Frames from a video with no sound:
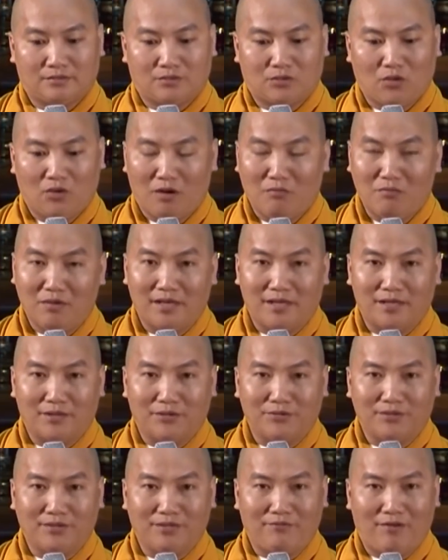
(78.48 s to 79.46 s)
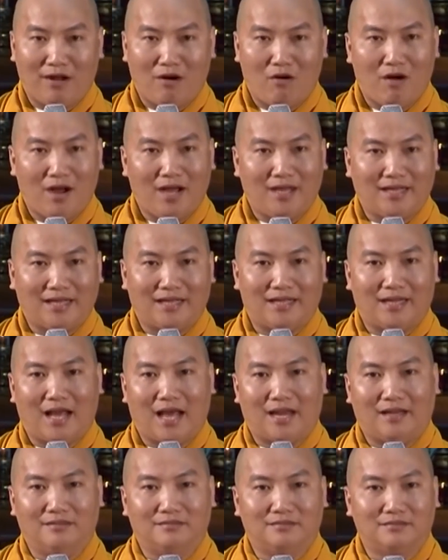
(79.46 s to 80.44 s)
Tôi không hiểu cái văn hóa này nó
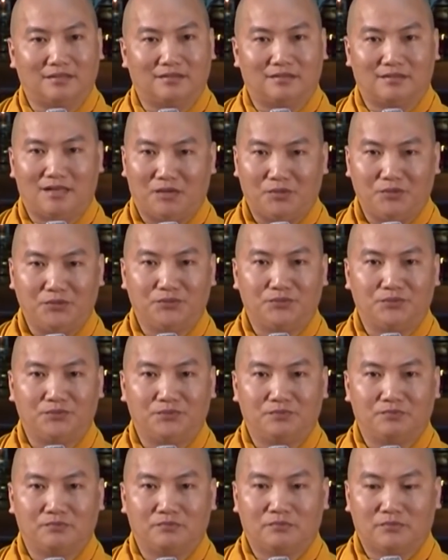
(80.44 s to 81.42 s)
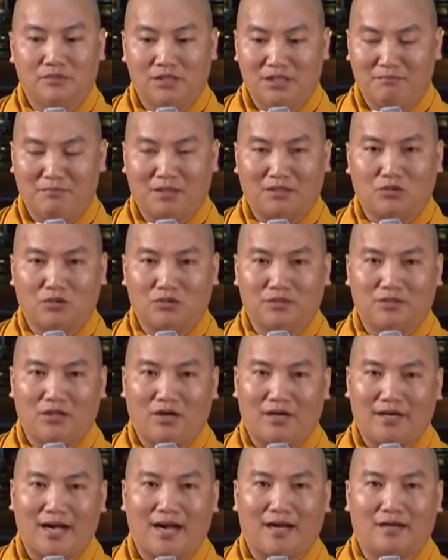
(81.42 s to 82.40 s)
ảnh hưởng từ đâu, nhưng mà tôi
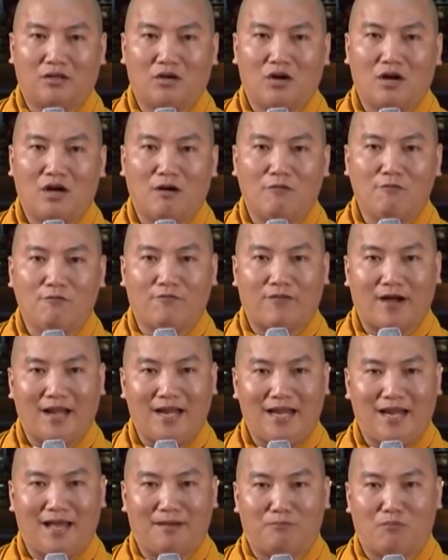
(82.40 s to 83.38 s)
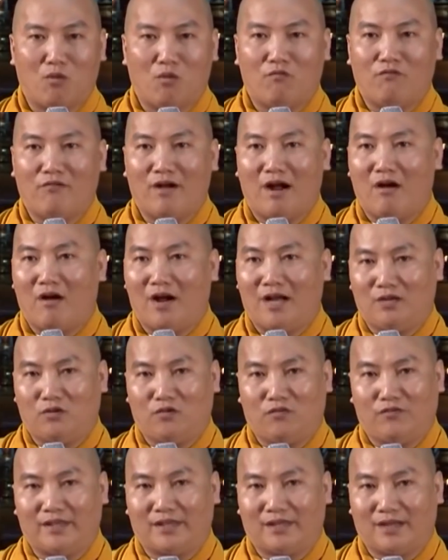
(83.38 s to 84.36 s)
cho rằng nó không phải là một văn hóa
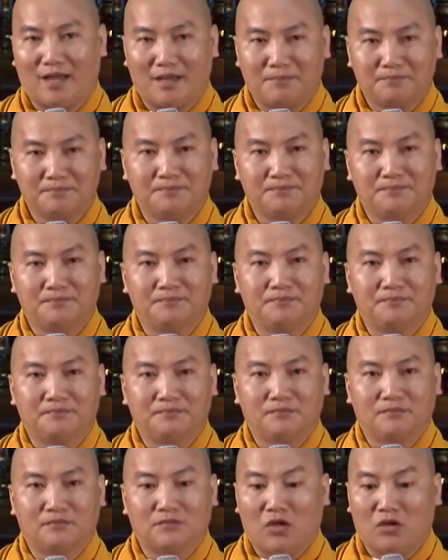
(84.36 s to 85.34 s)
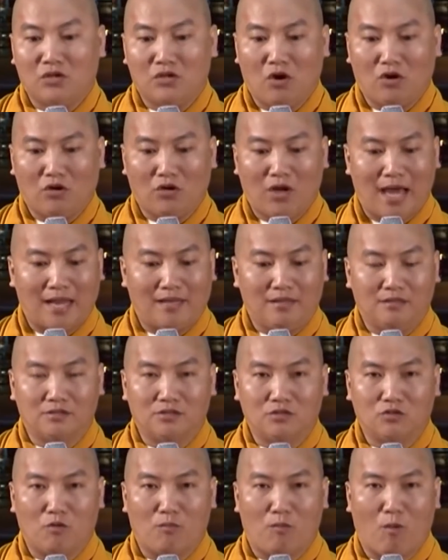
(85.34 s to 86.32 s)
của Việt Nam. Nó do nó ảnh
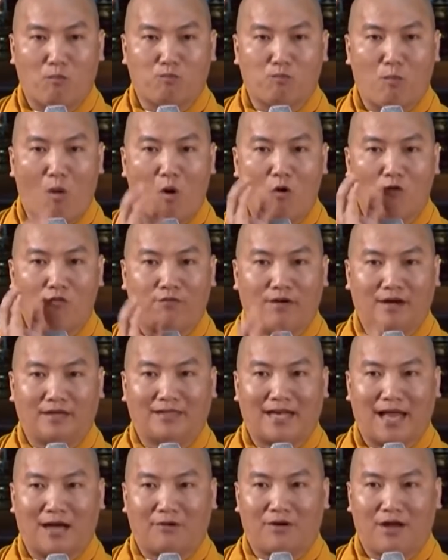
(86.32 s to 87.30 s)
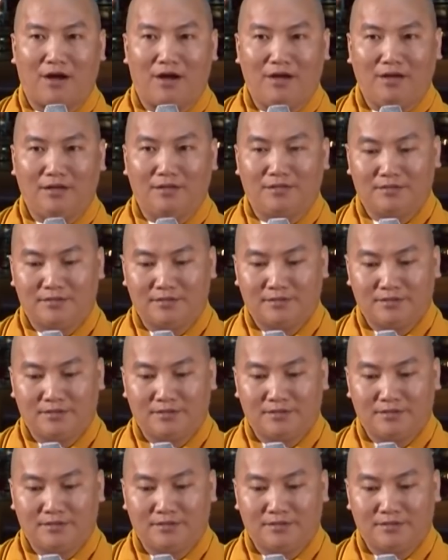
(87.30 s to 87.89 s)
hưởng của một bộ phận nào đó.